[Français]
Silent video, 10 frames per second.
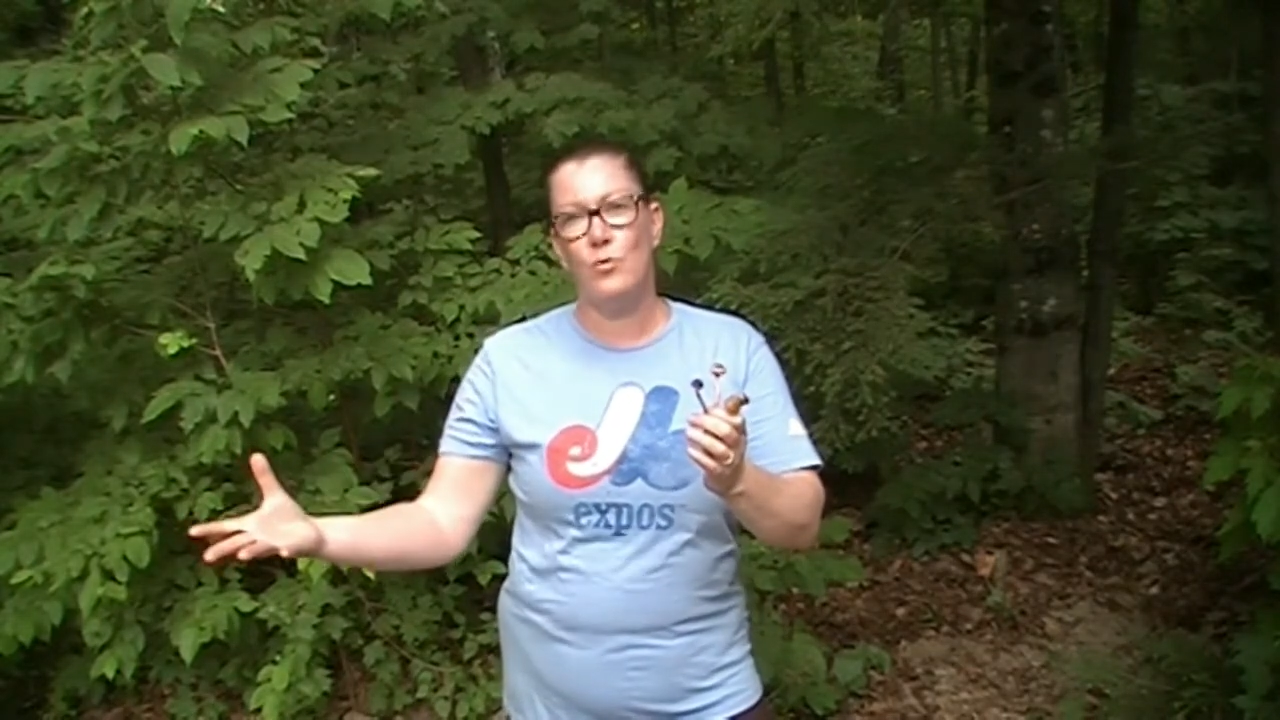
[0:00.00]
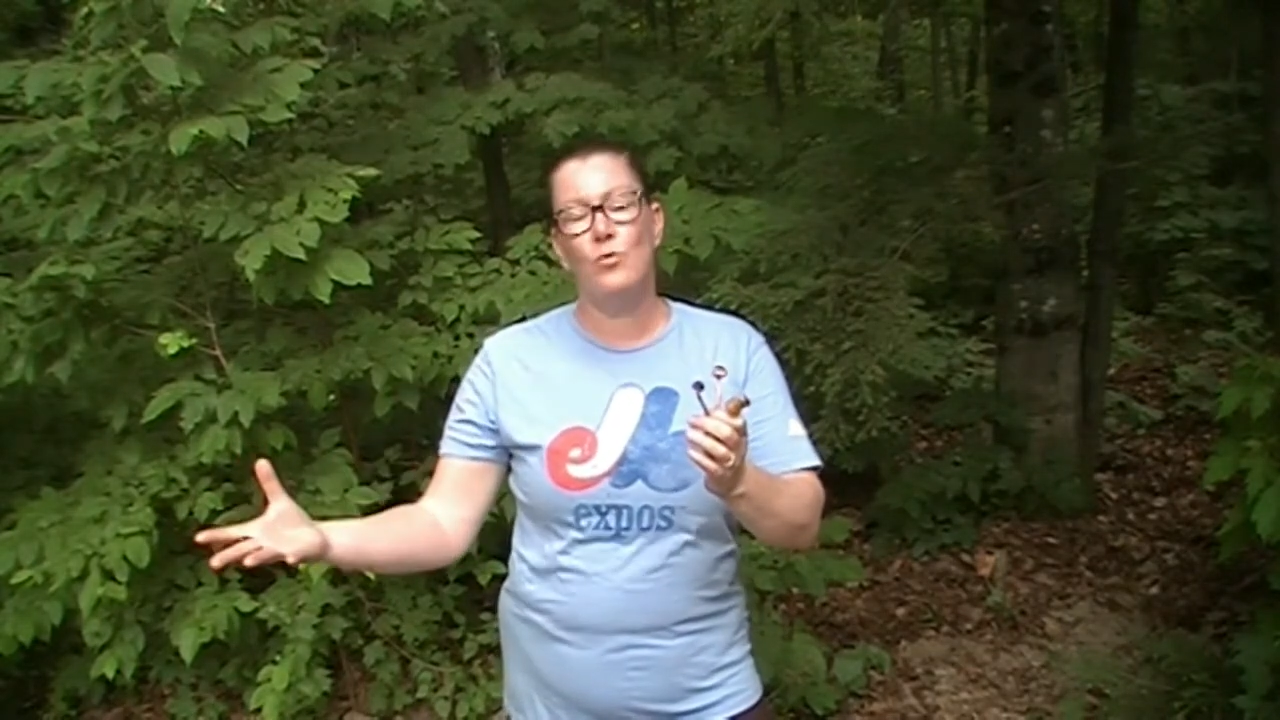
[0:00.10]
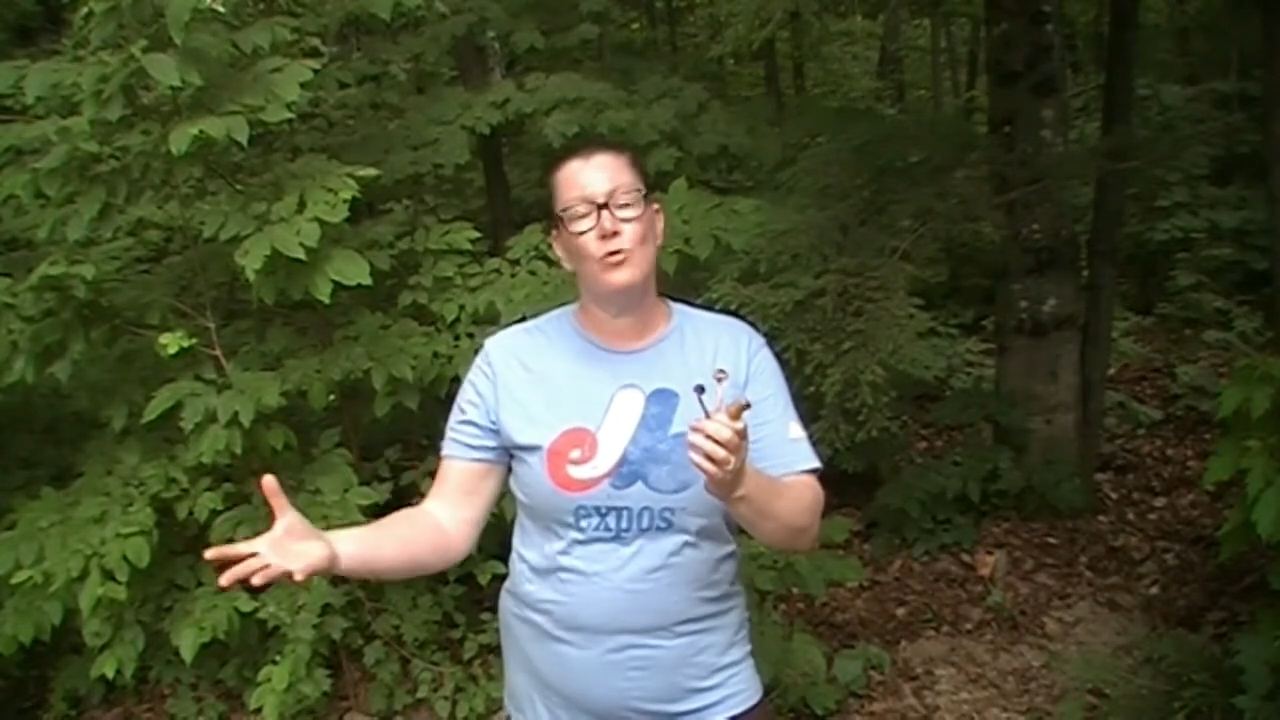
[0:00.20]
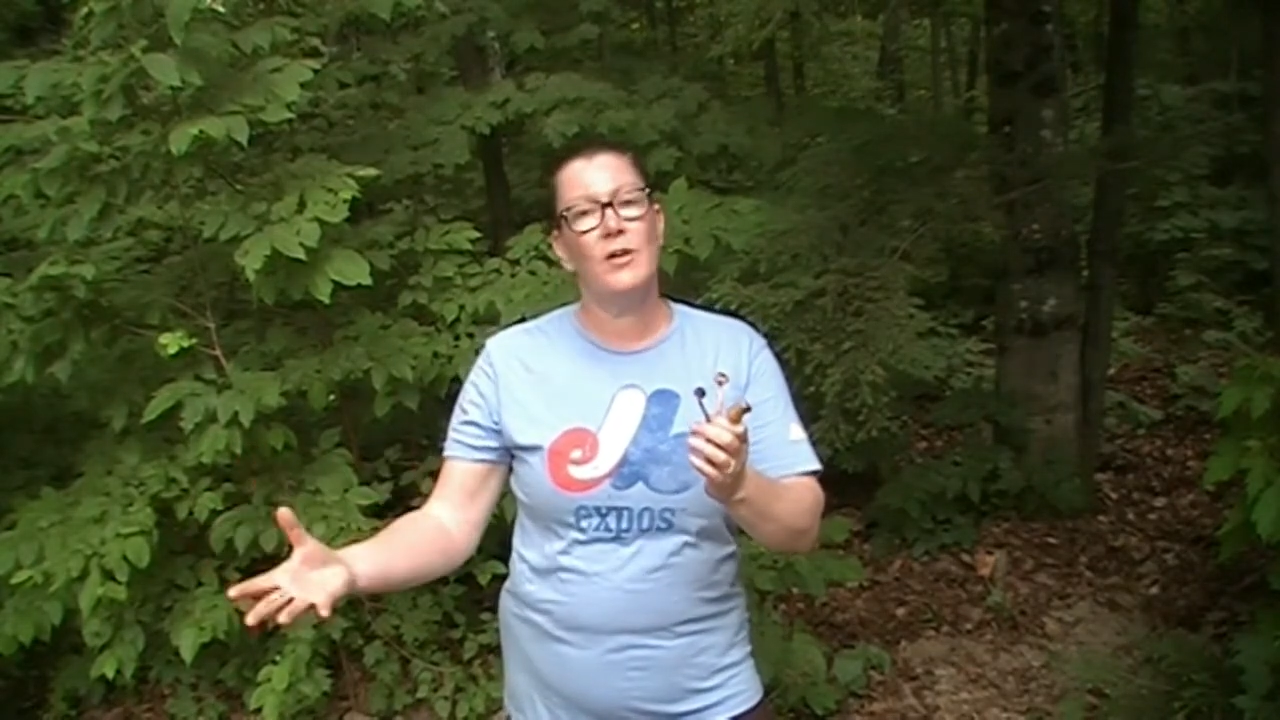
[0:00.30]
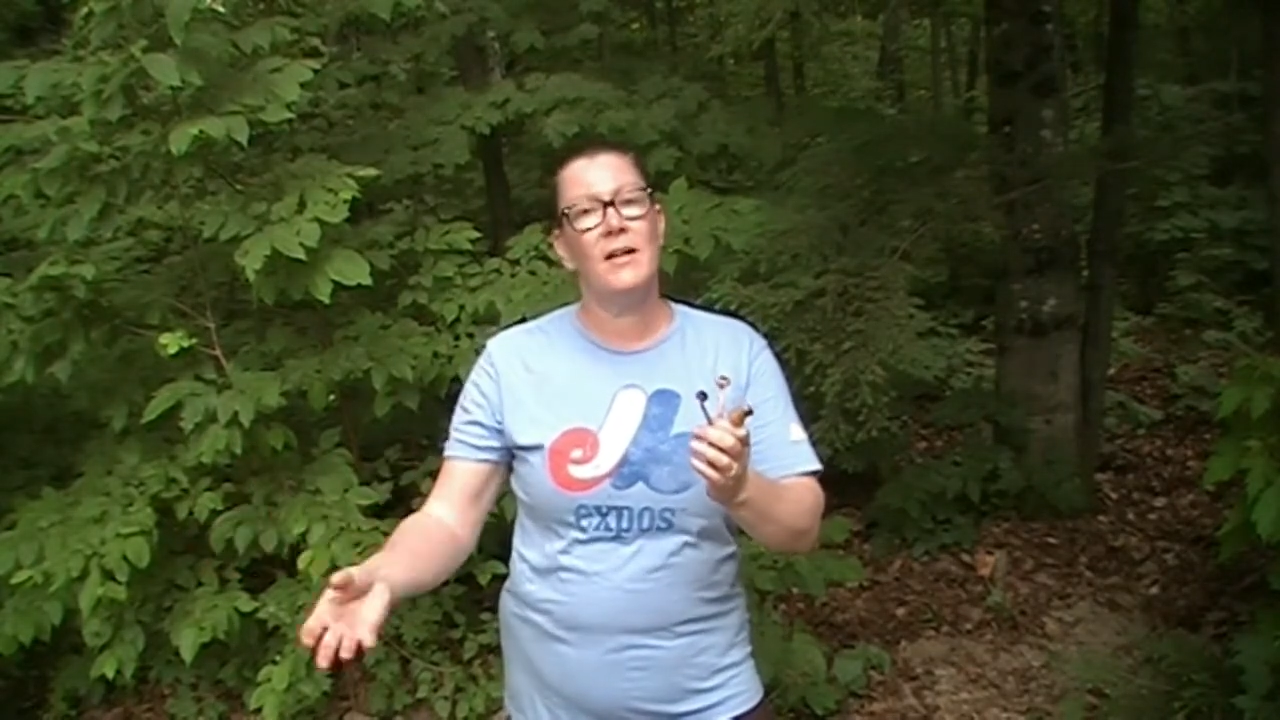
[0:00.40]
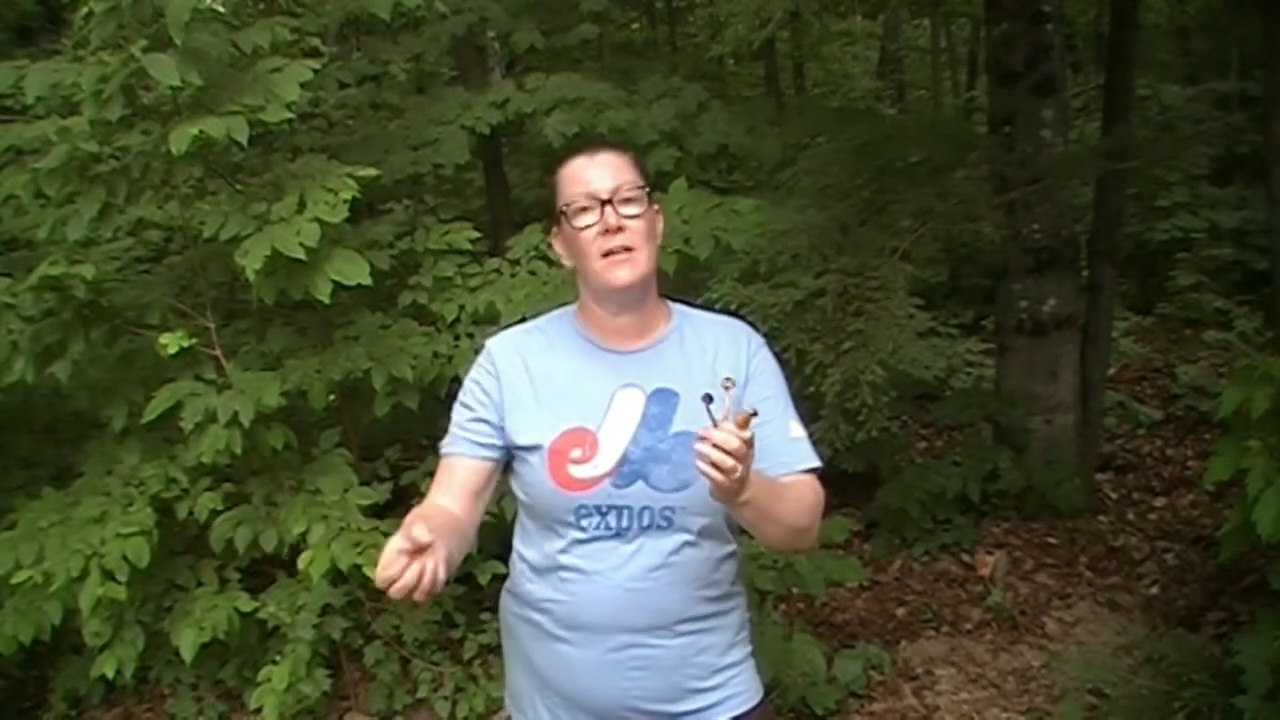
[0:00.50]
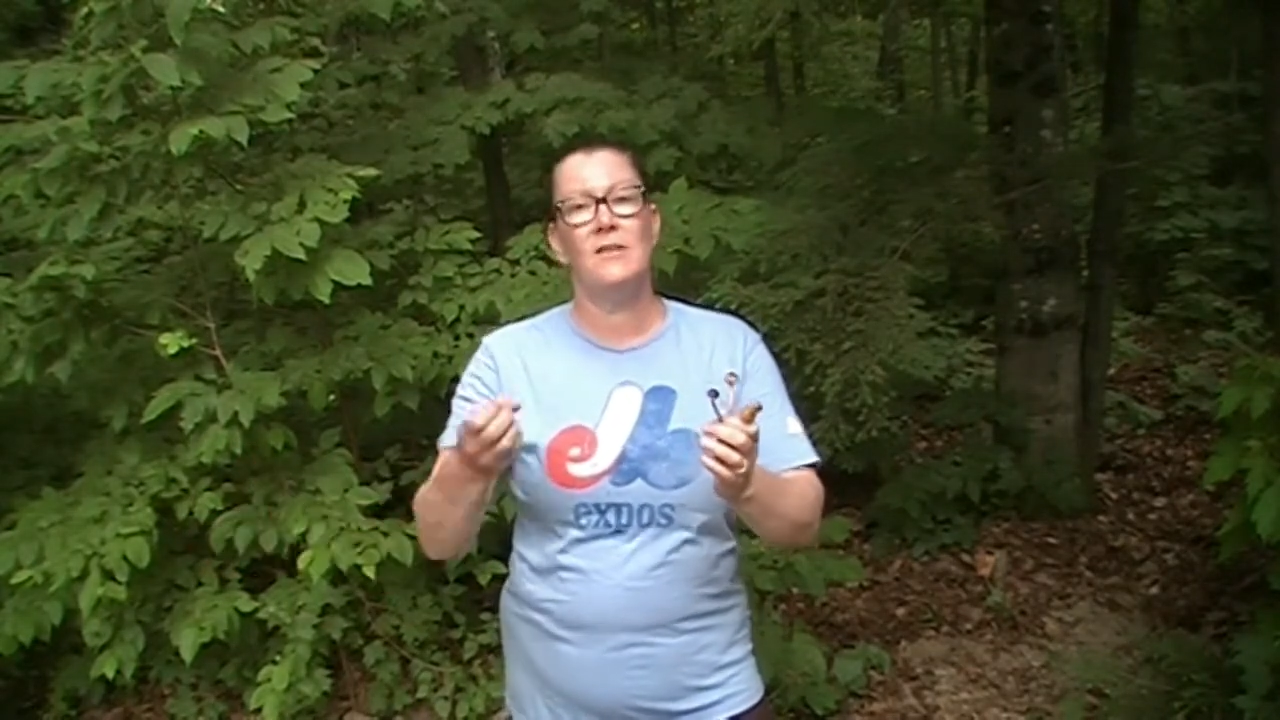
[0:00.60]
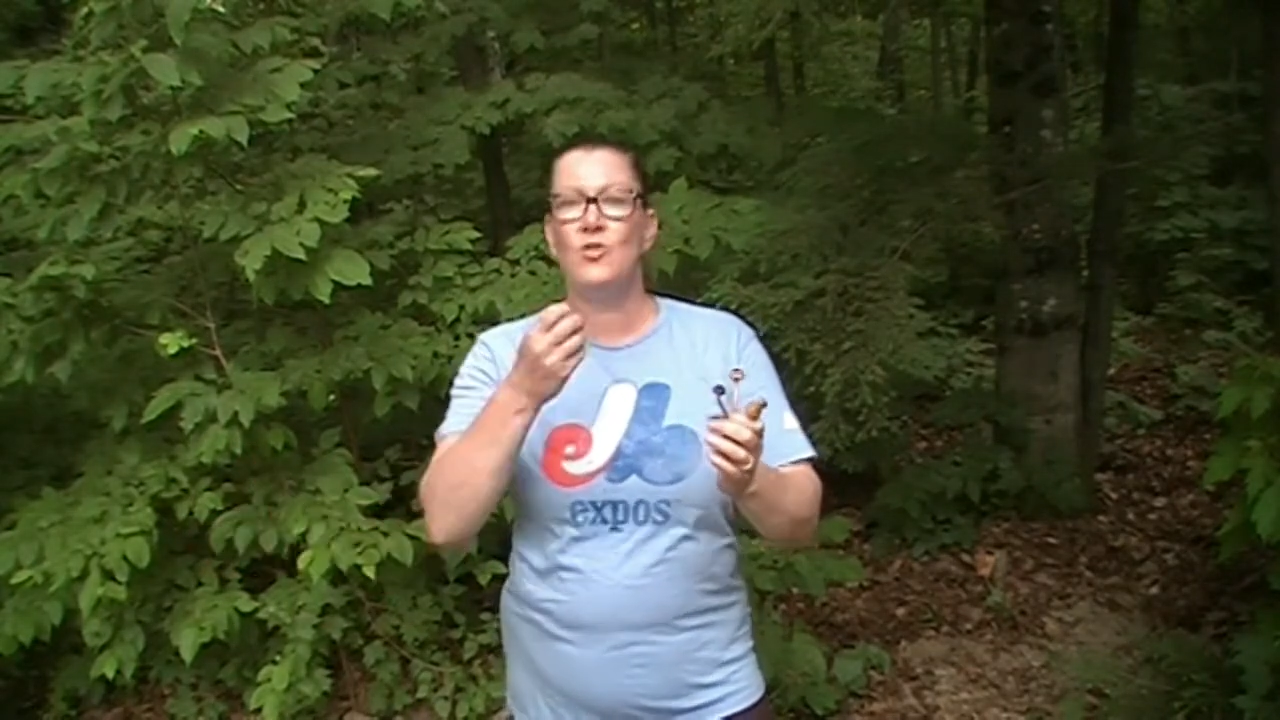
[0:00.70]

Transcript: pourri,